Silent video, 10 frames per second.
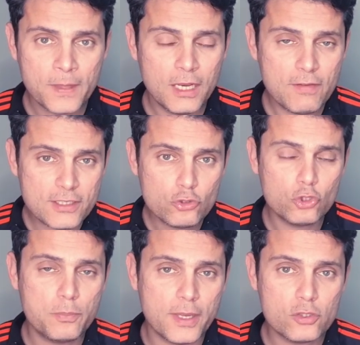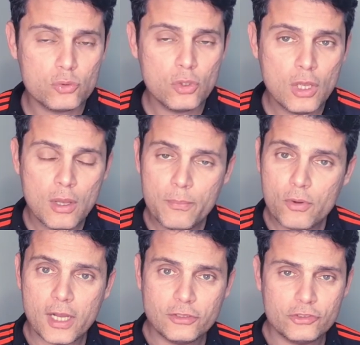Ele vai ser suspenso por
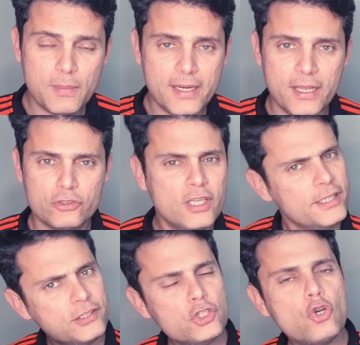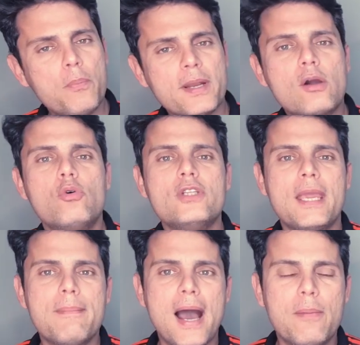cartões amarelos. Se a gente comparar com o
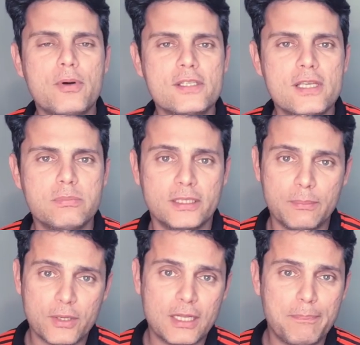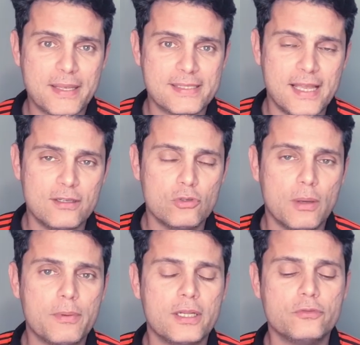Neymar, por exemplo, na temporada passada do
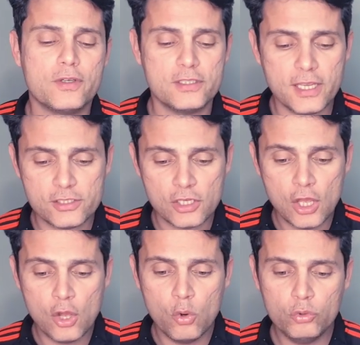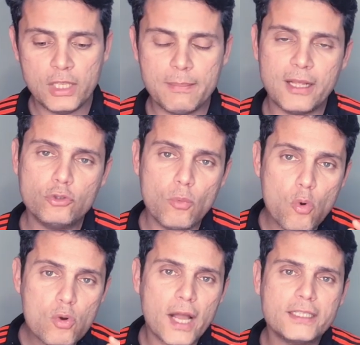Campeonato Francês, o Neymar tomou
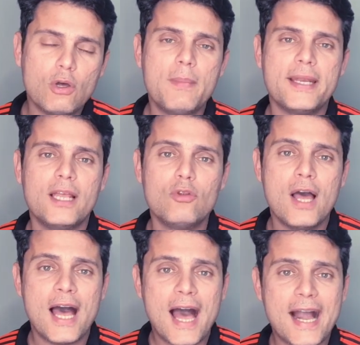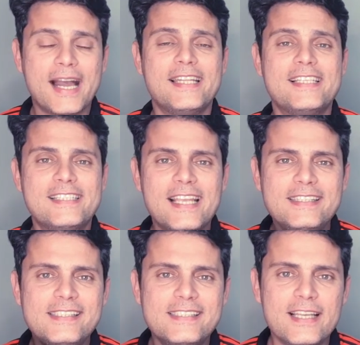um cartão amarelo a cada
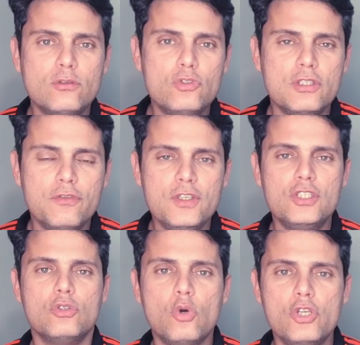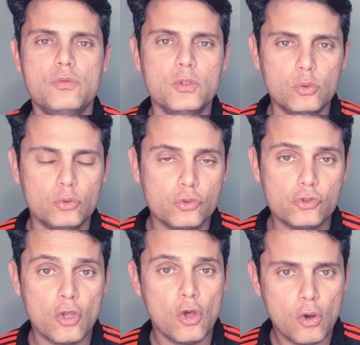722 minutos.
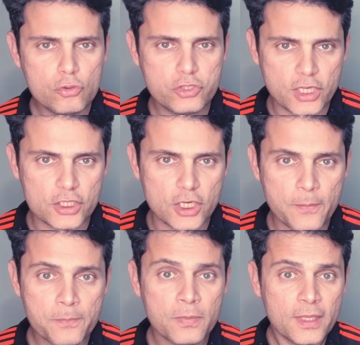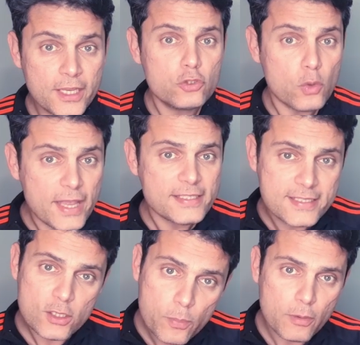Ou seja, isso é
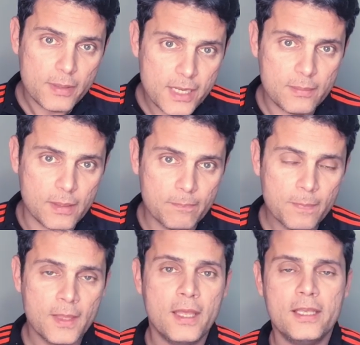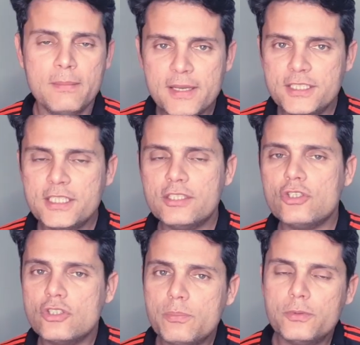sim um problema. Imagine que,
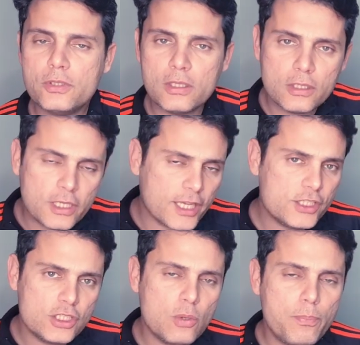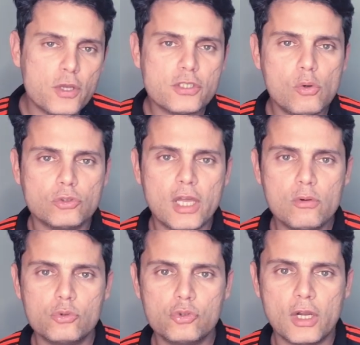nós não, que a gente não possa contar
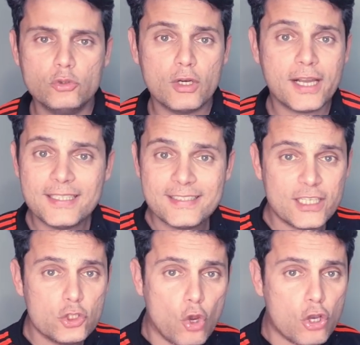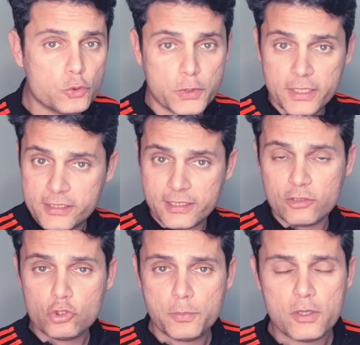com um jogador a cada seis jogos que ele está
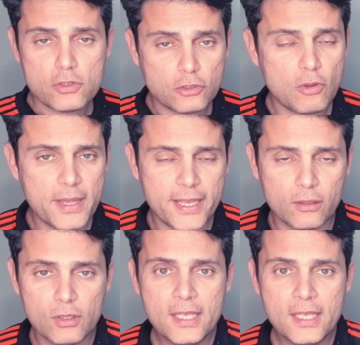suspenso com cartão amarelo.